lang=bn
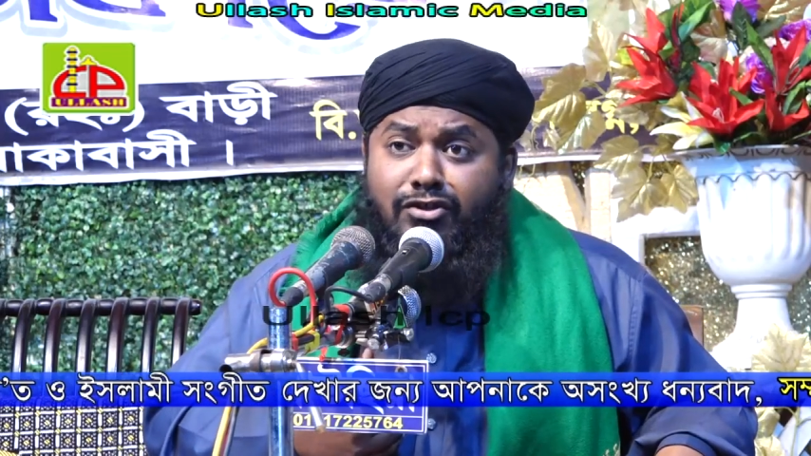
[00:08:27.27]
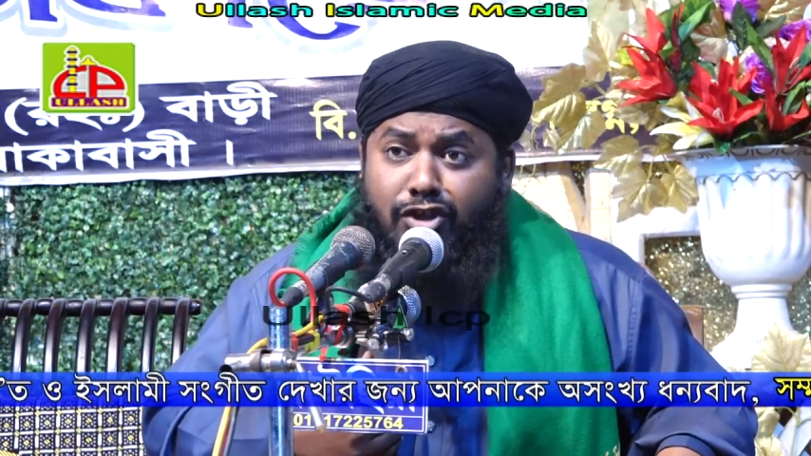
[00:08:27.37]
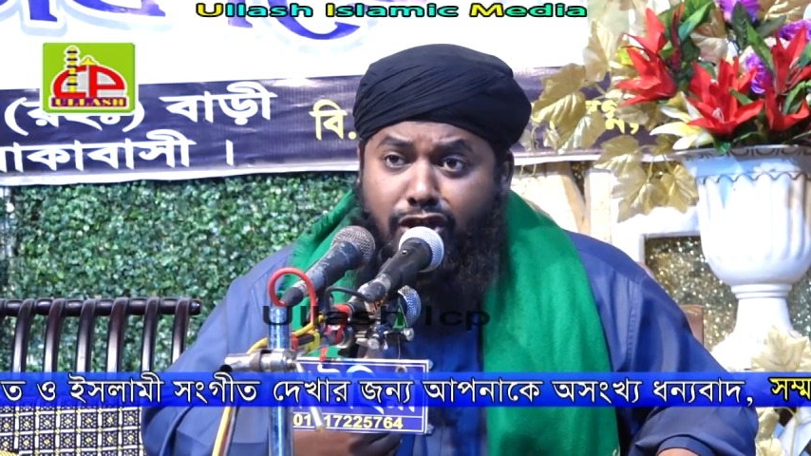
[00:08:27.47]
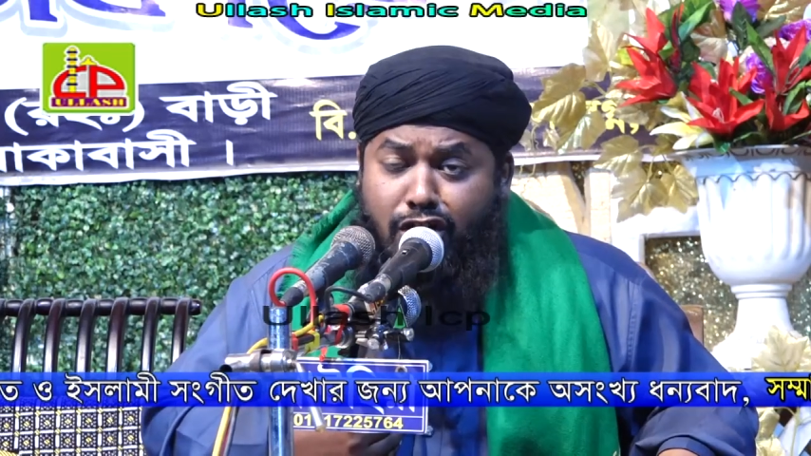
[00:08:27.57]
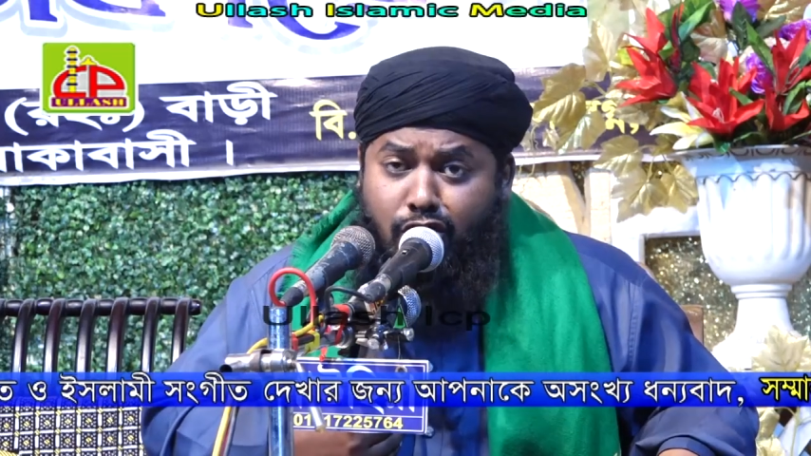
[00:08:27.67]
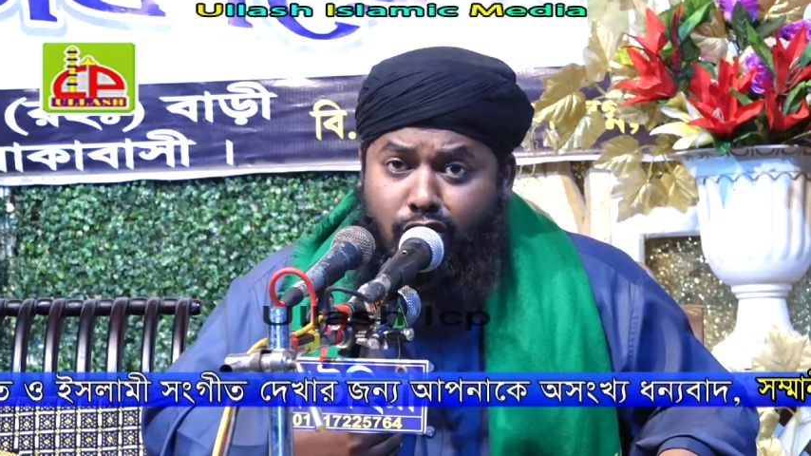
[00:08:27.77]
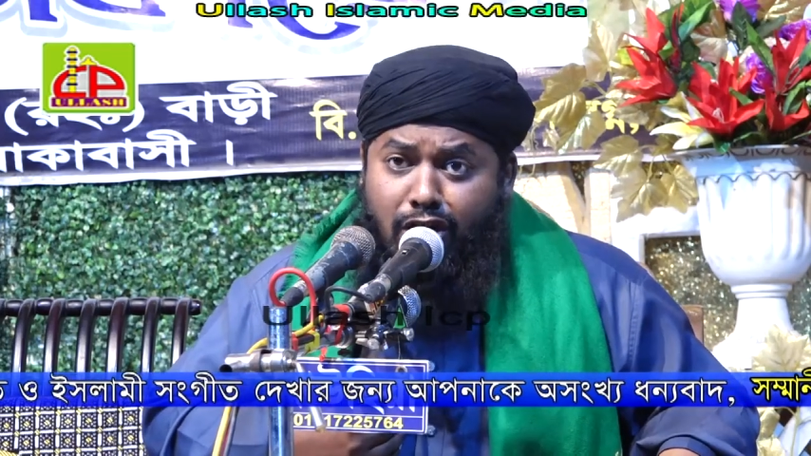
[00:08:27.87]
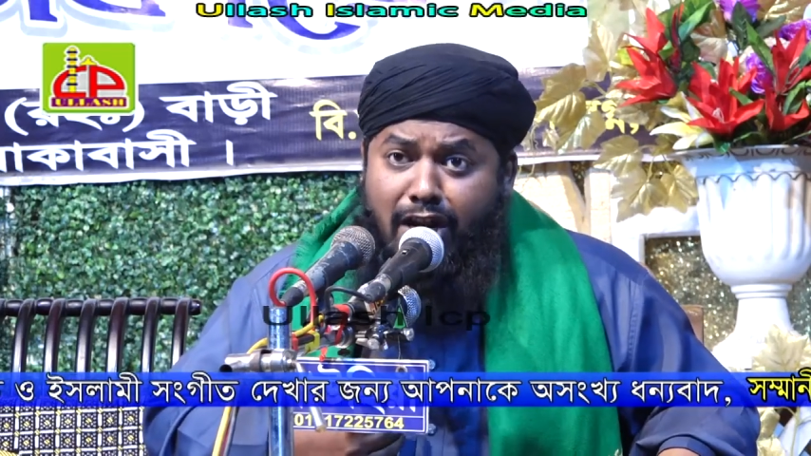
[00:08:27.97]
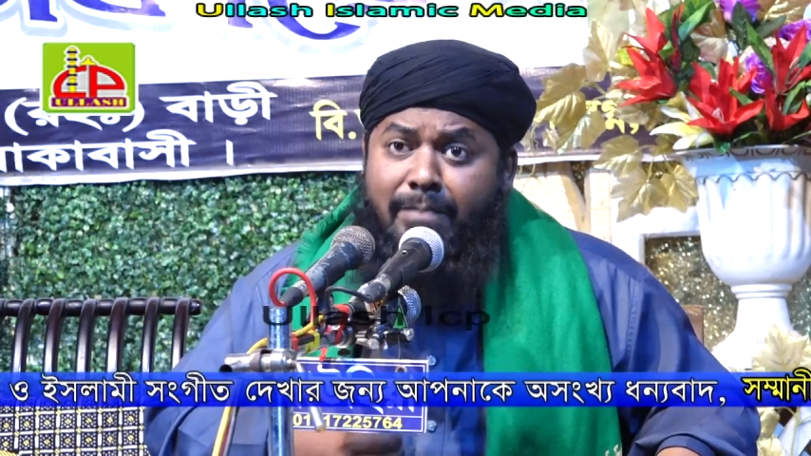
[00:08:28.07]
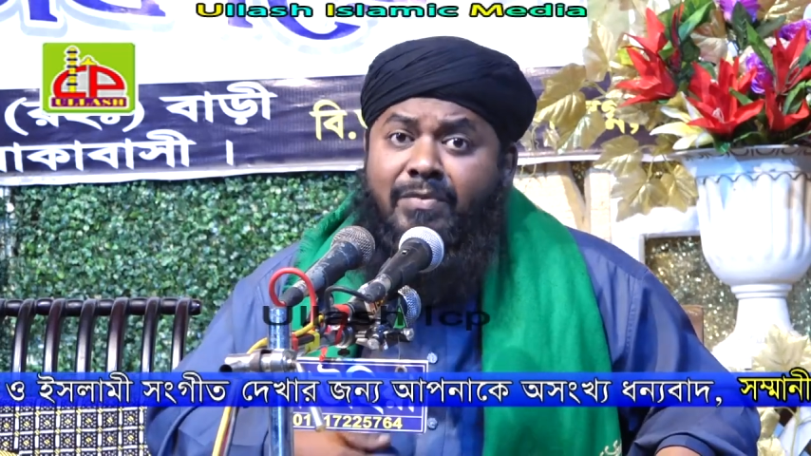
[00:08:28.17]
জিকির
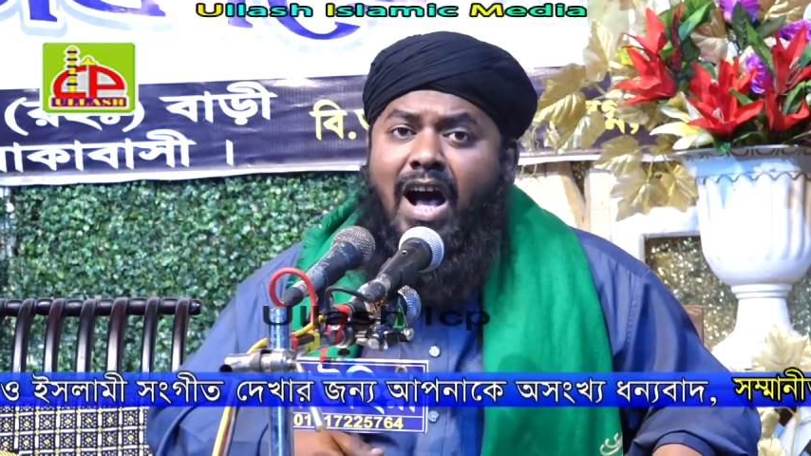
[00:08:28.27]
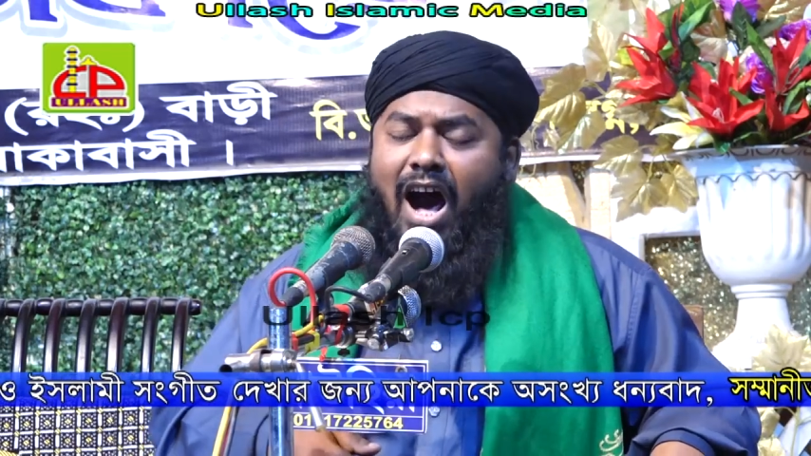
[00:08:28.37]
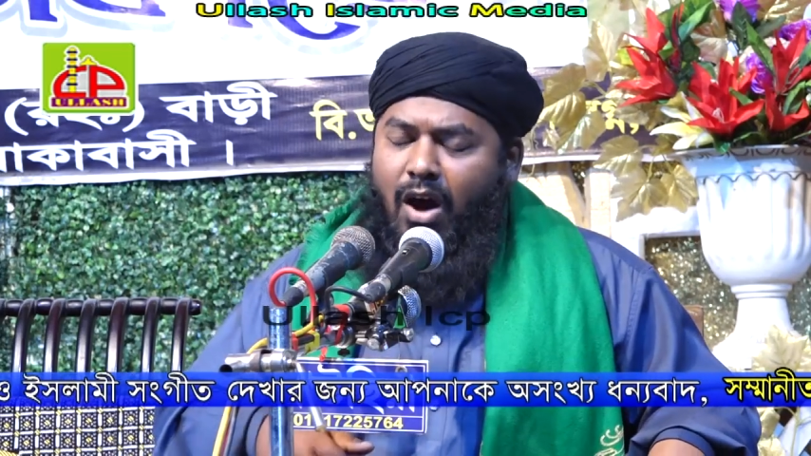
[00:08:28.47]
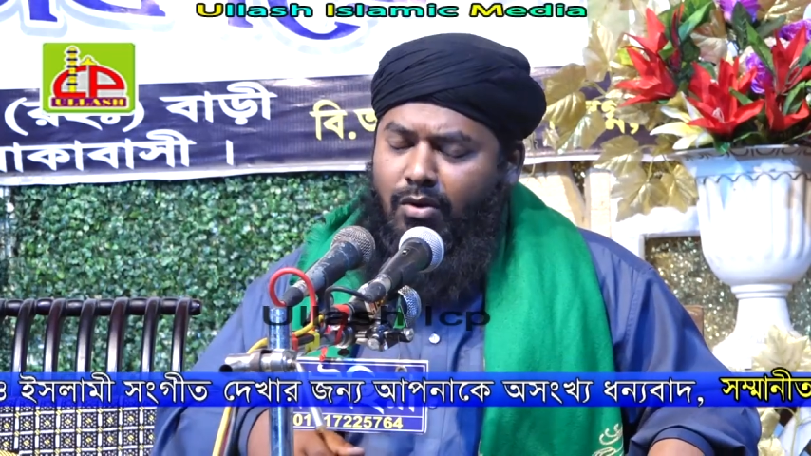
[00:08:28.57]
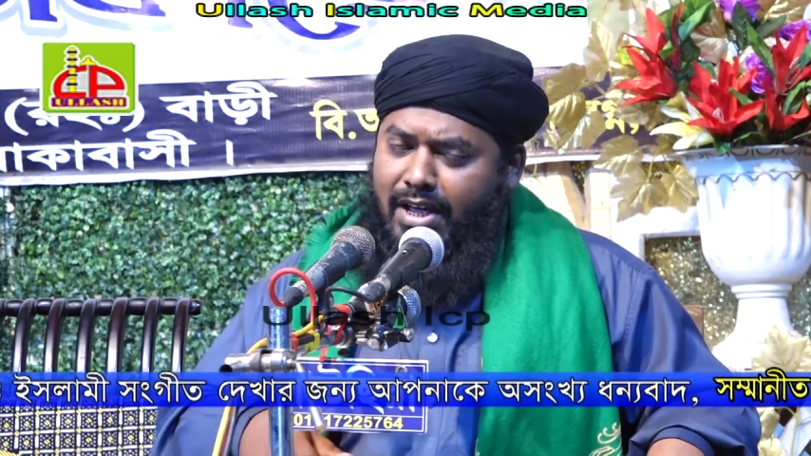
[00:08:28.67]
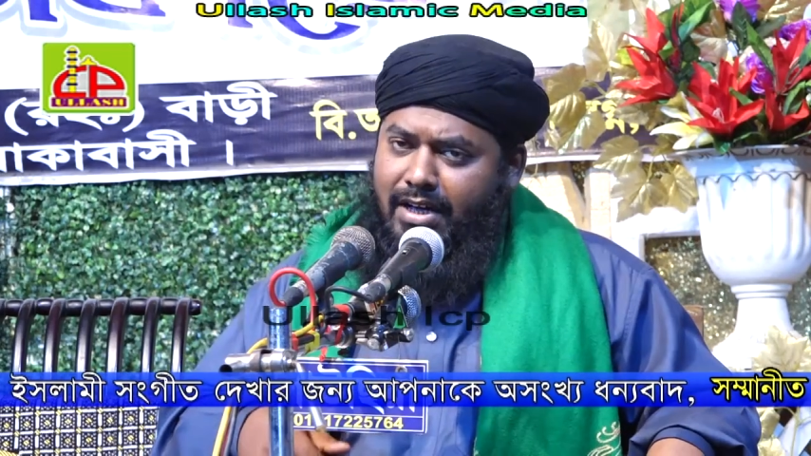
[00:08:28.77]
করলে আউলে